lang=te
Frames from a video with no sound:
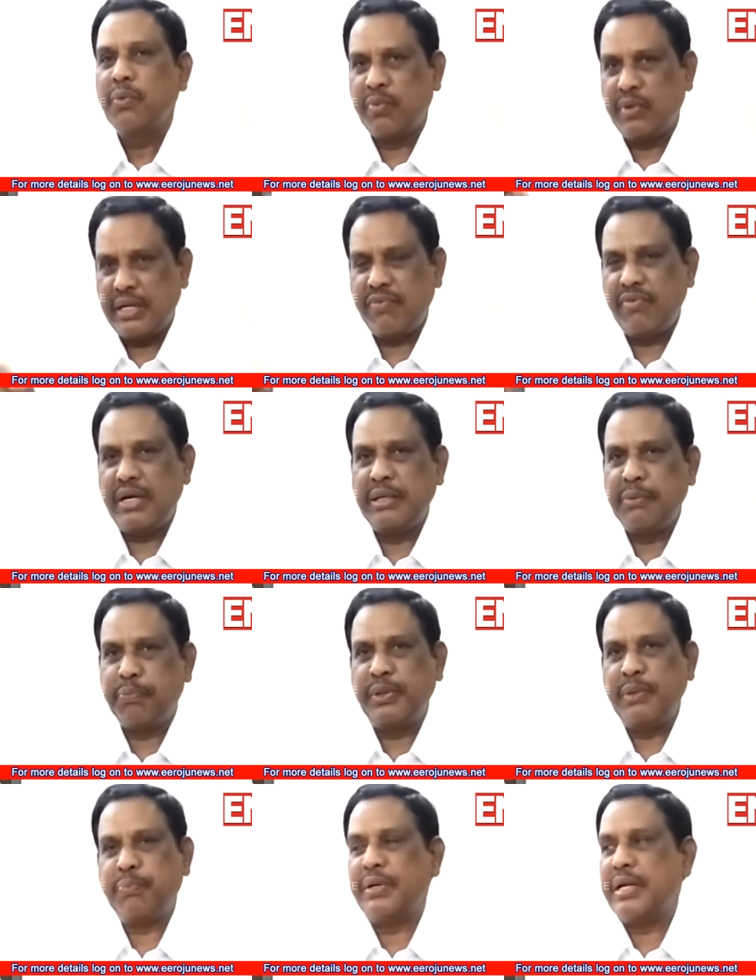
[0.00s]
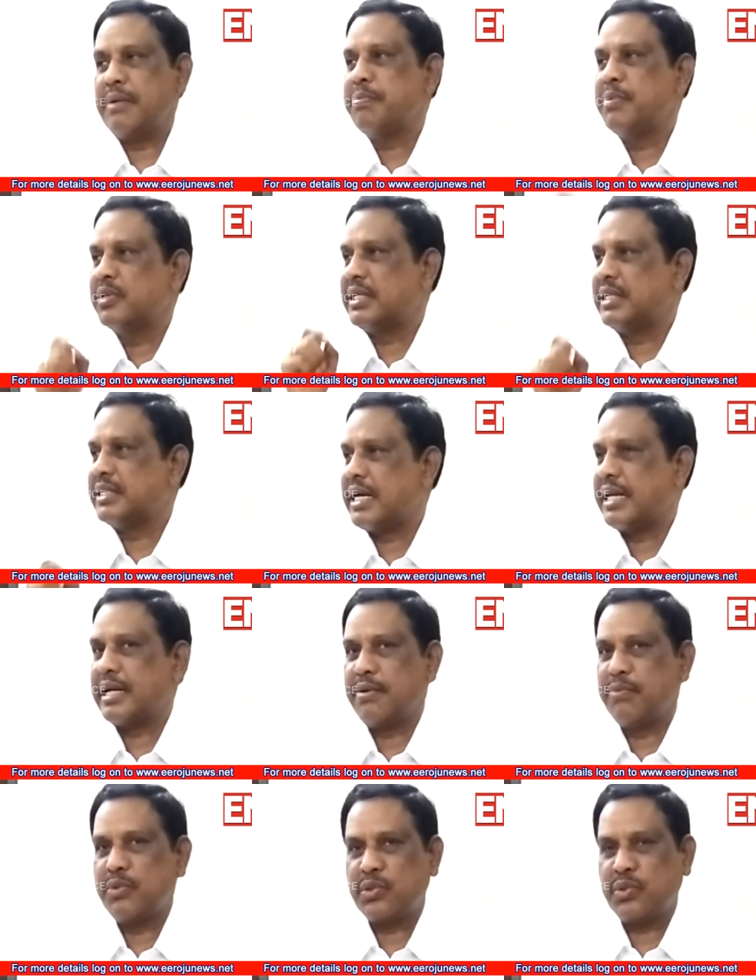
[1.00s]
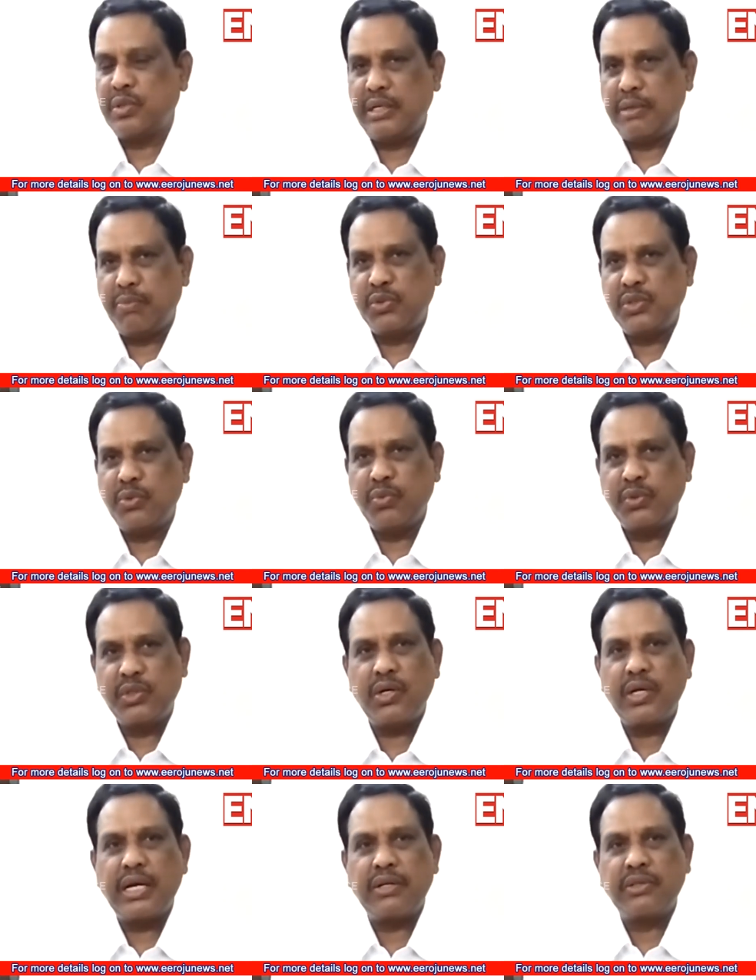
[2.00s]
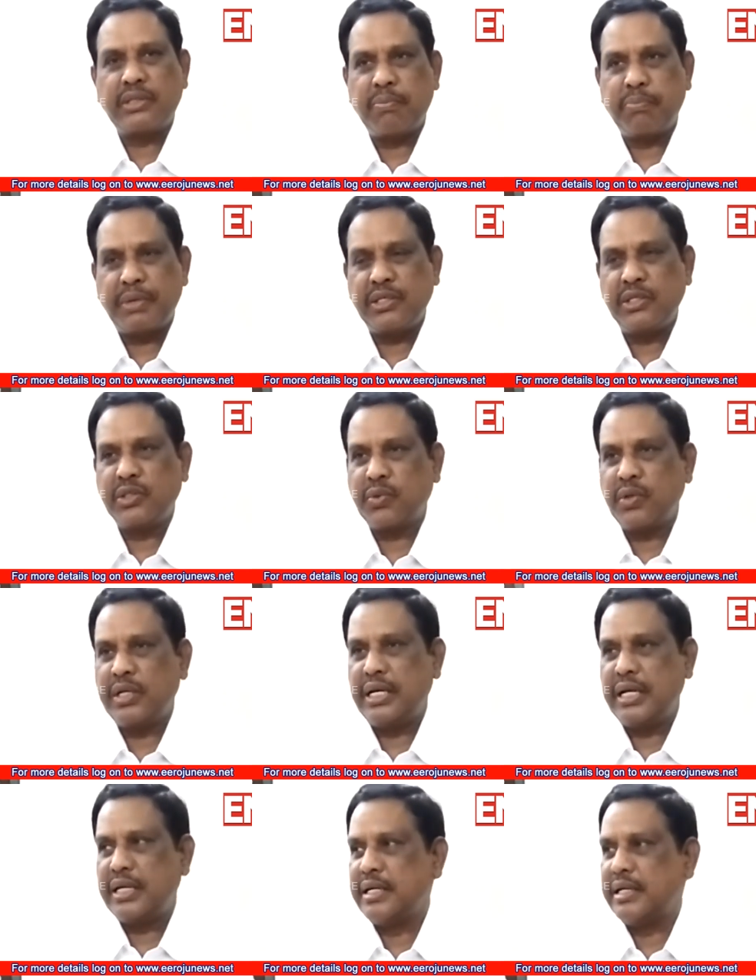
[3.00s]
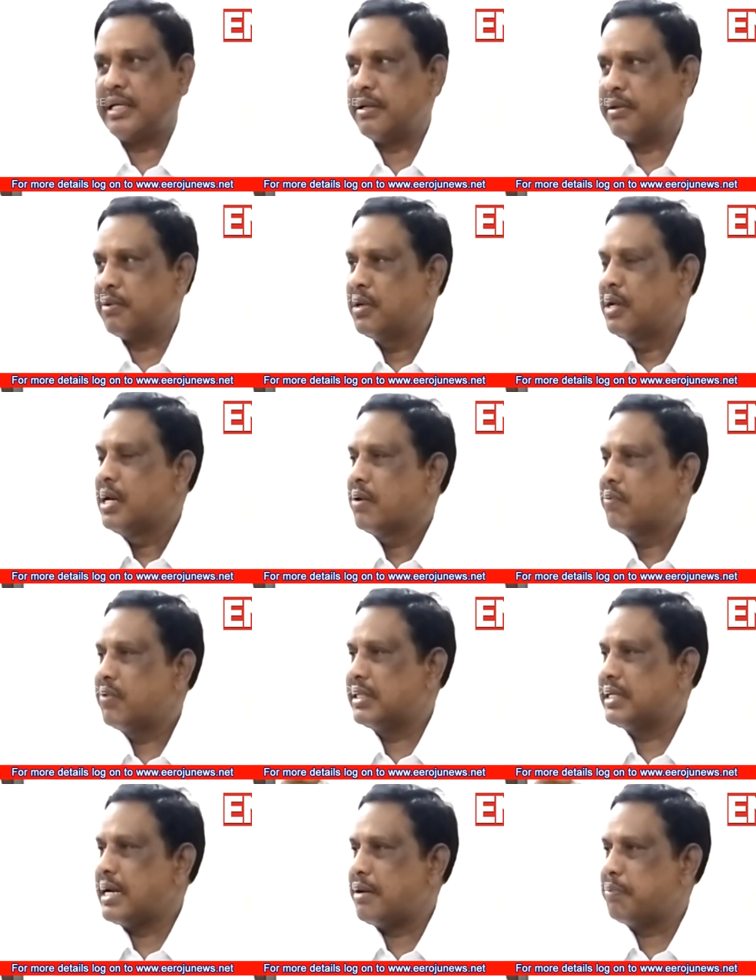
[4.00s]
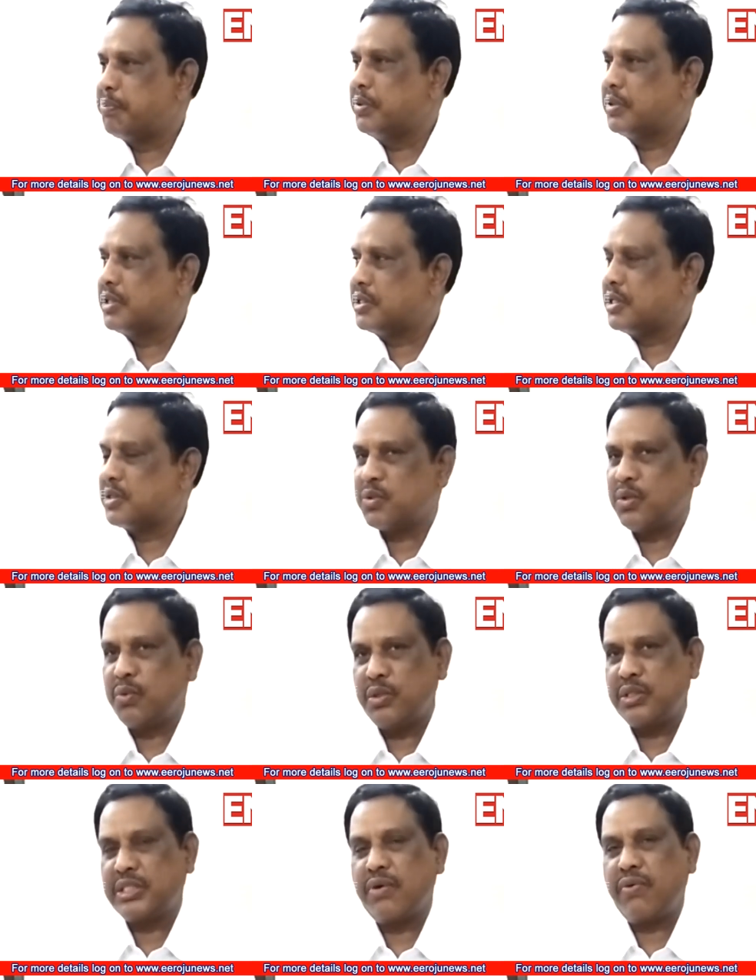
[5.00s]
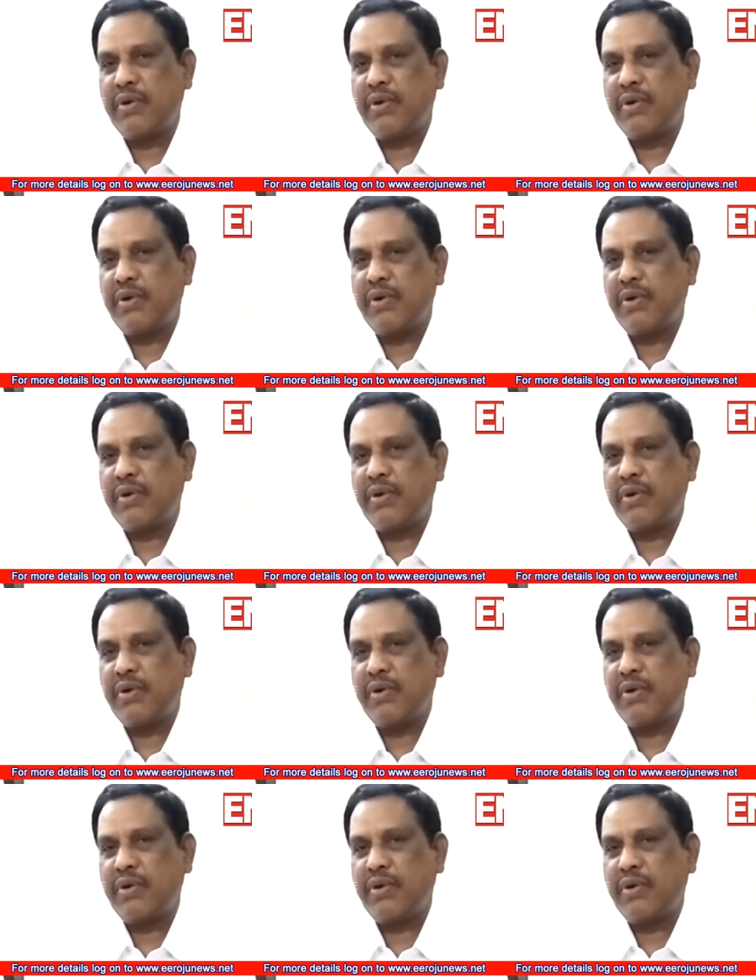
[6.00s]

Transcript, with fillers: ఉన్న వీళ్ళు ఇప్పుడిప్పుడే మొదటిసారిగా వస్తుంది ఉద్యోగాలు సంపాదించుకొని లేదంటే విద్య పూర్తి చేసుకొని వచ్చే